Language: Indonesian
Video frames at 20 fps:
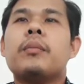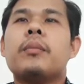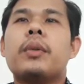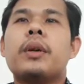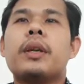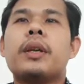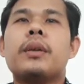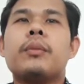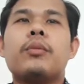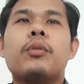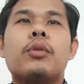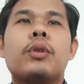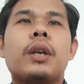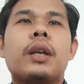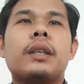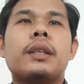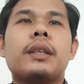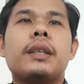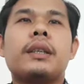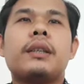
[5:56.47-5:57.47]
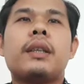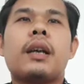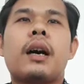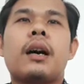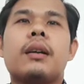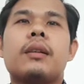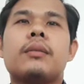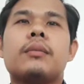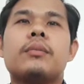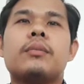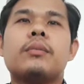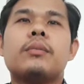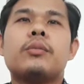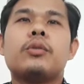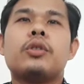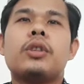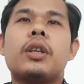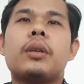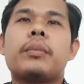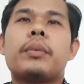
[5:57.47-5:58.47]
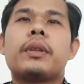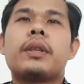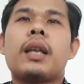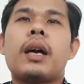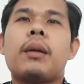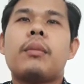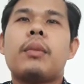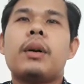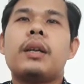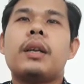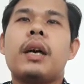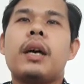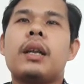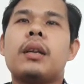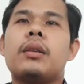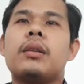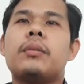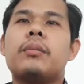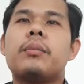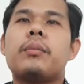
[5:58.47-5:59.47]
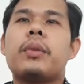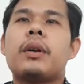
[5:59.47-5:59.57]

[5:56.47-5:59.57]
penghiburan kita butir pertama dari